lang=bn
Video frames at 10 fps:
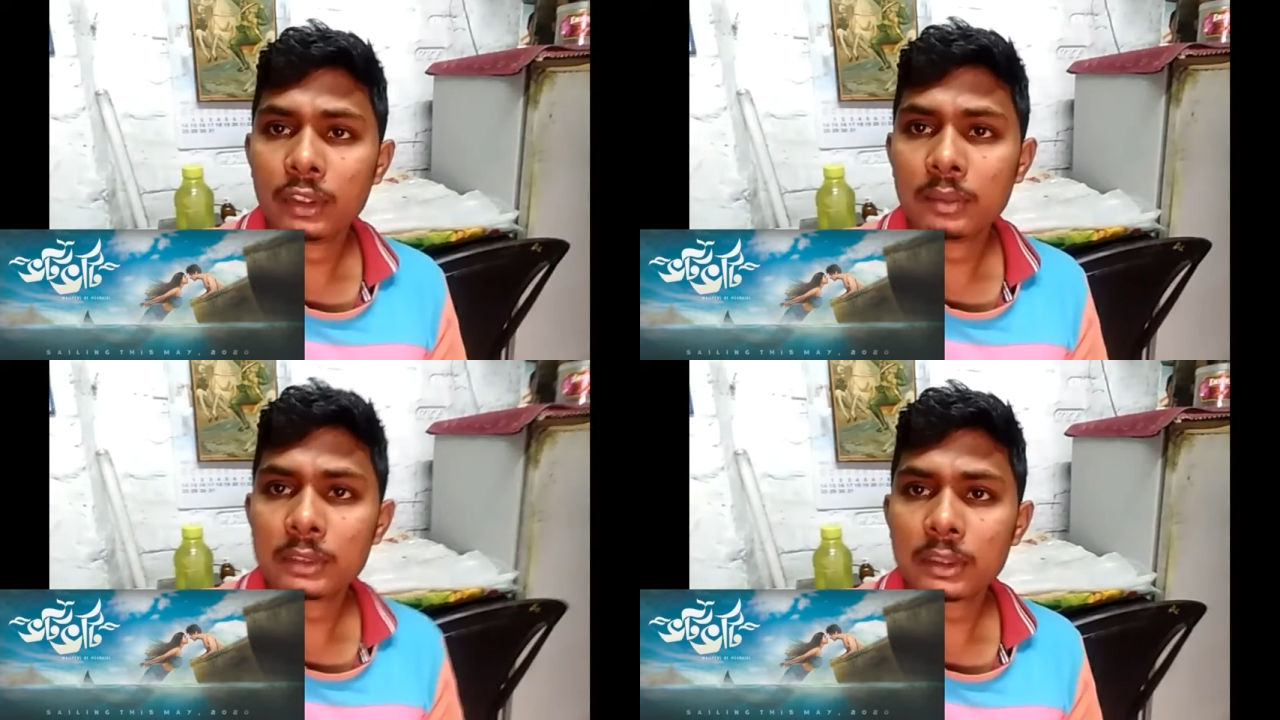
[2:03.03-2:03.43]

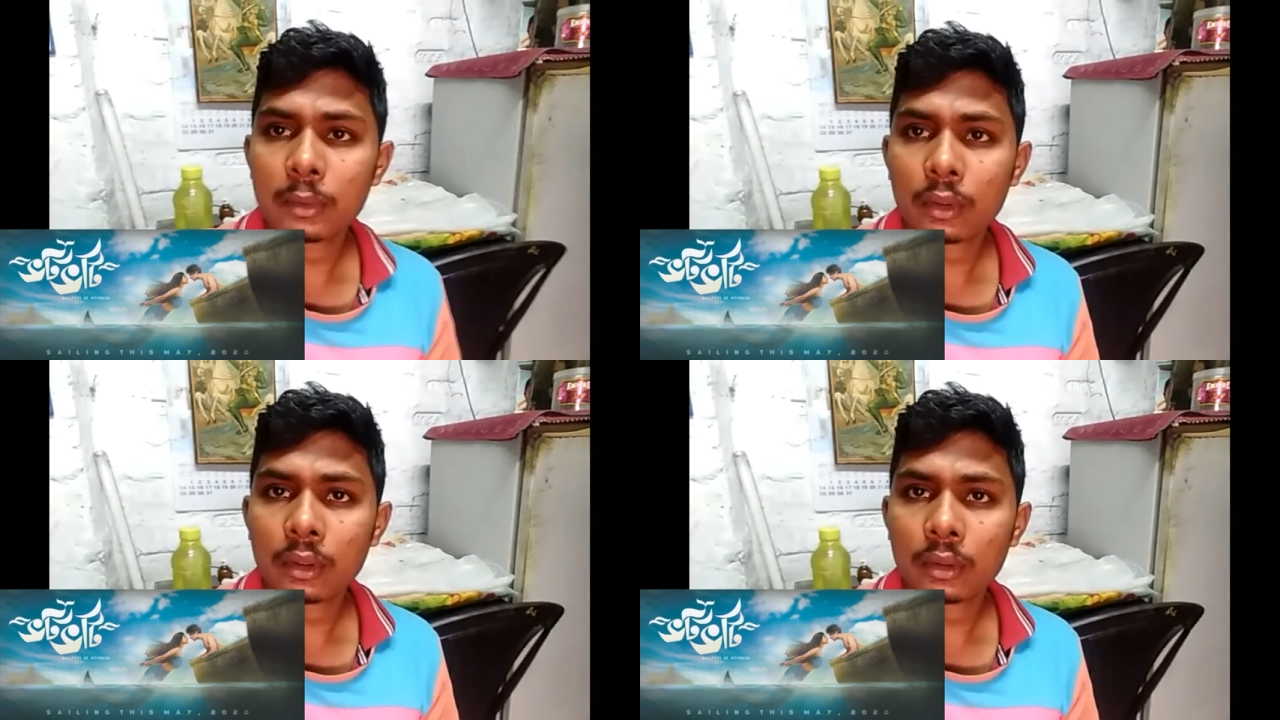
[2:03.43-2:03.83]
ফিল্মস
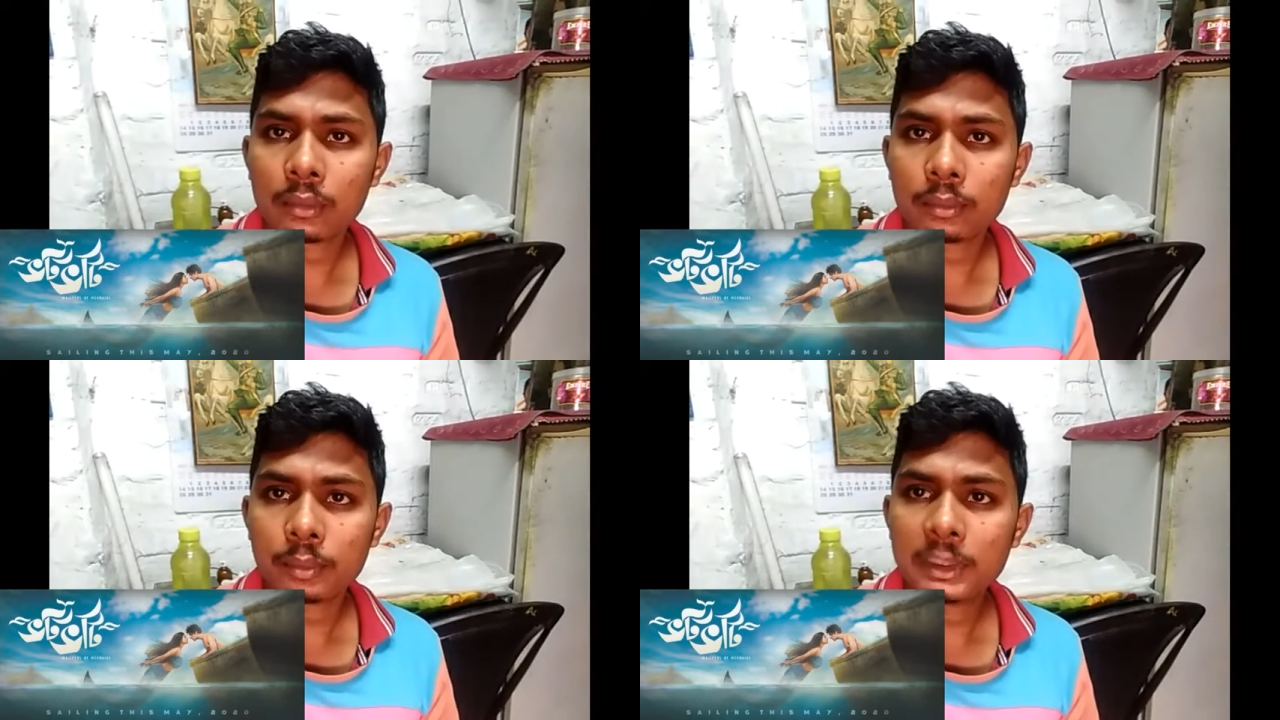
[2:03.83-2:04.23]
এবং
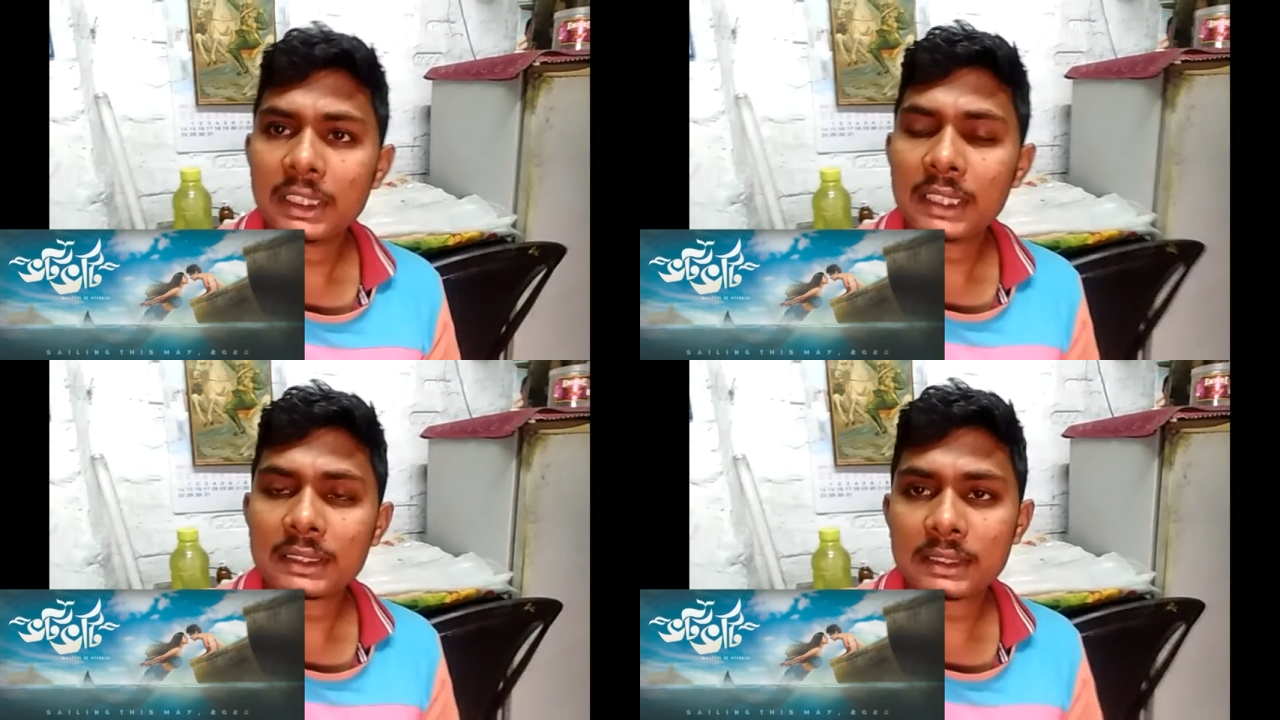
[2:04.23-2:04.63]

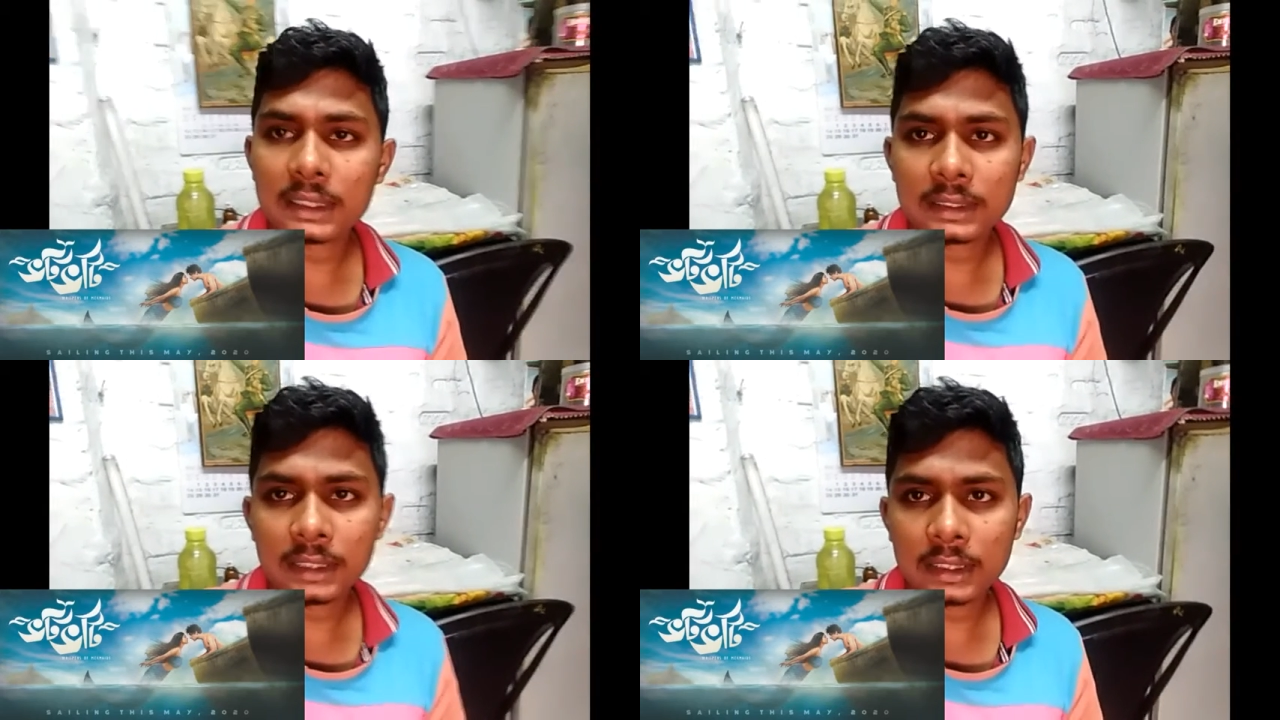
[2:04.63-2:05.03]
পিএসএস
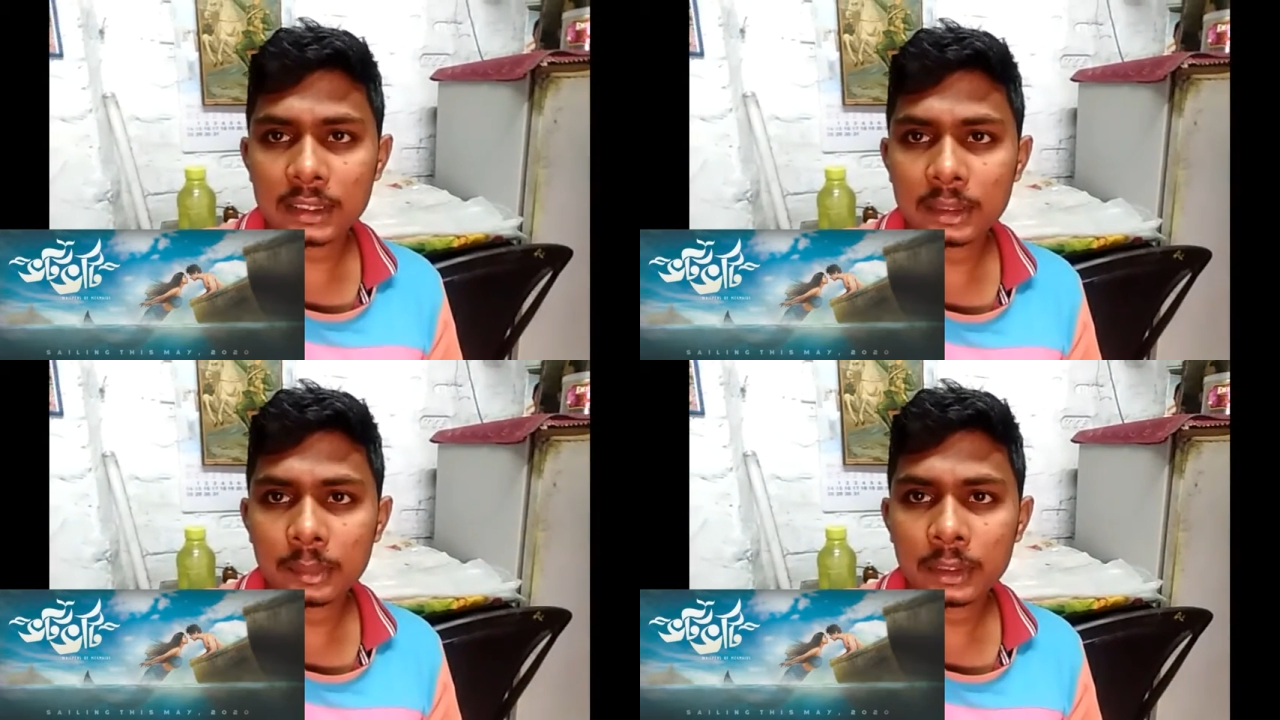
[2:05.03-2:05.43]

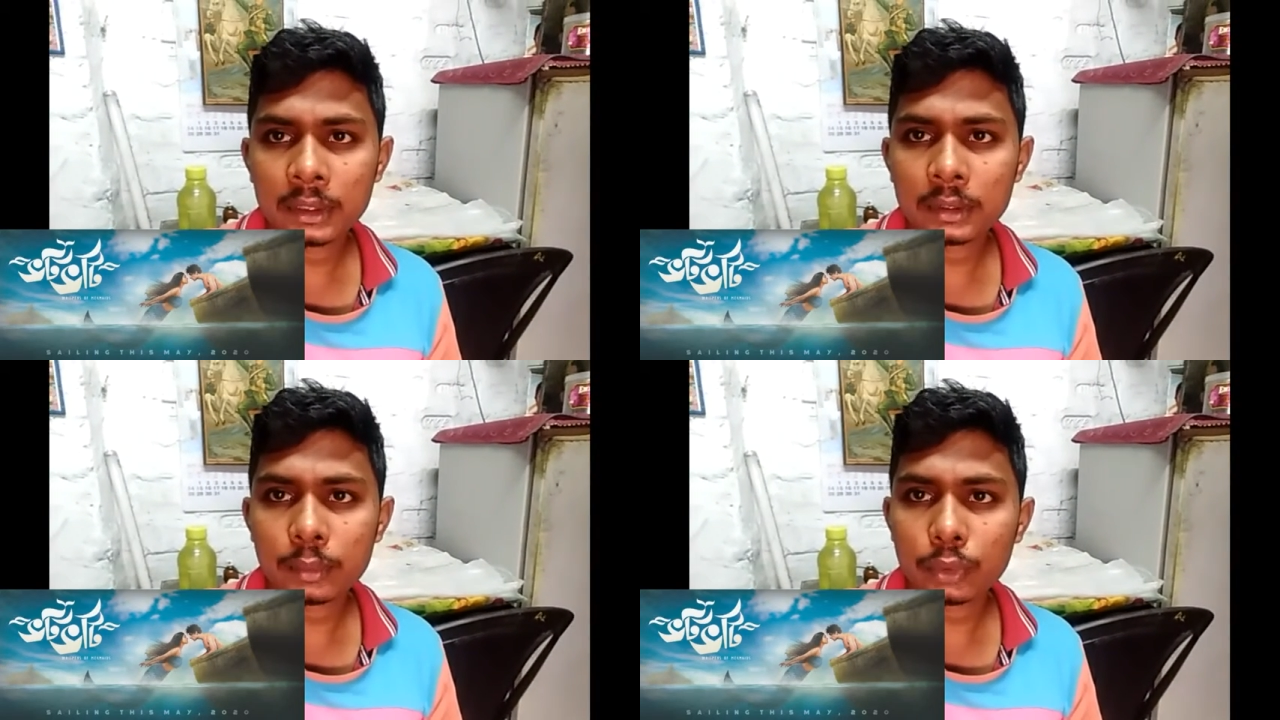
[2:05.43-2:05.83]

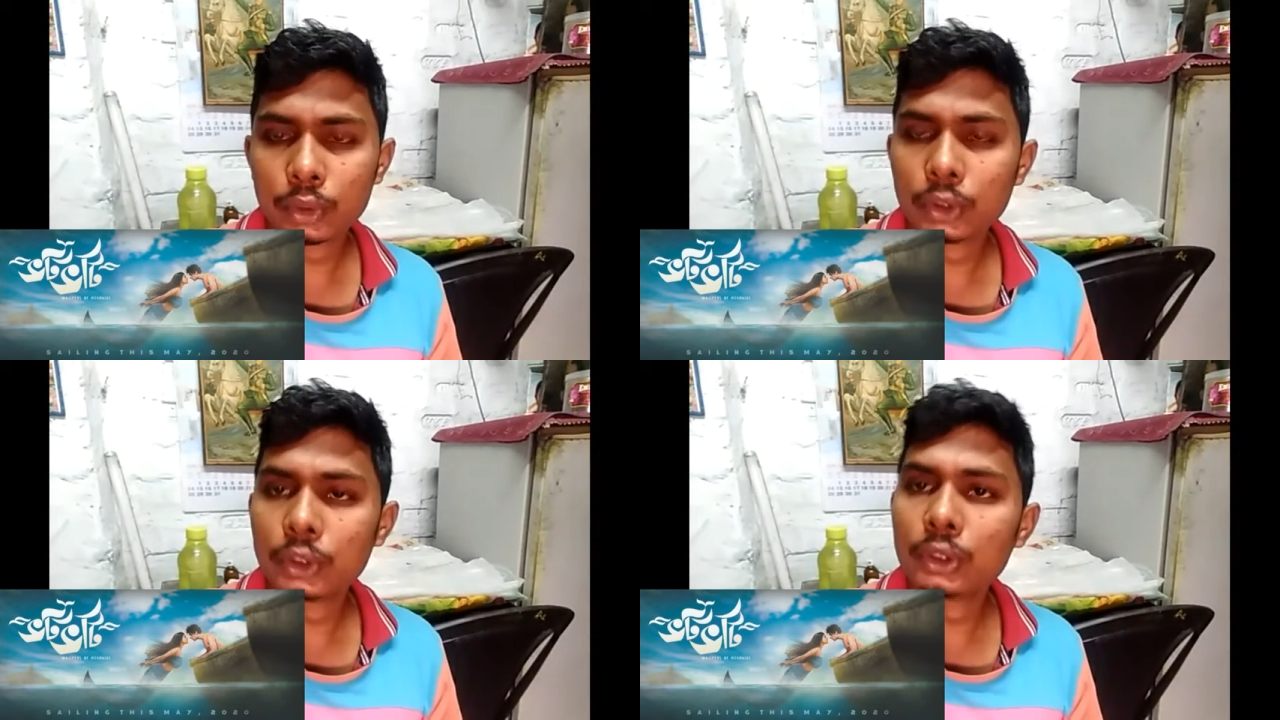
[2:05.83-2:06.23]
এন্টারটেনমেন্ট
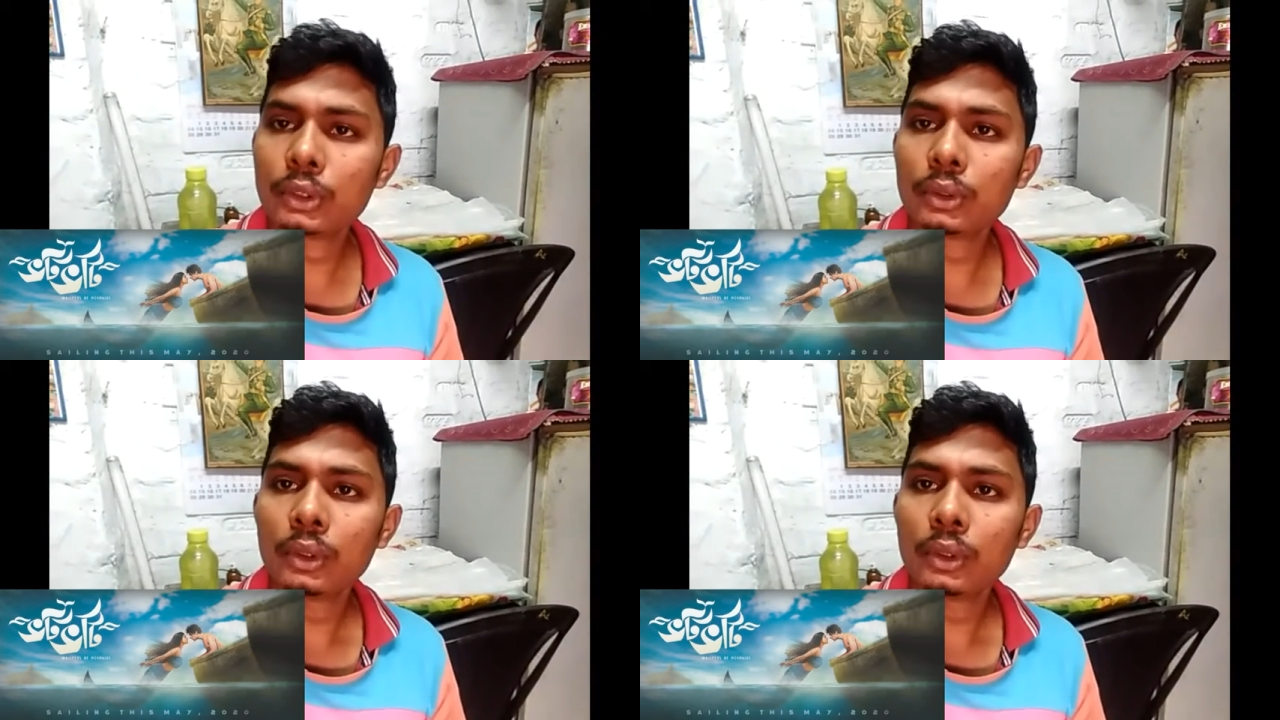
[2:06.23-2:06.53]
প্রযোজিত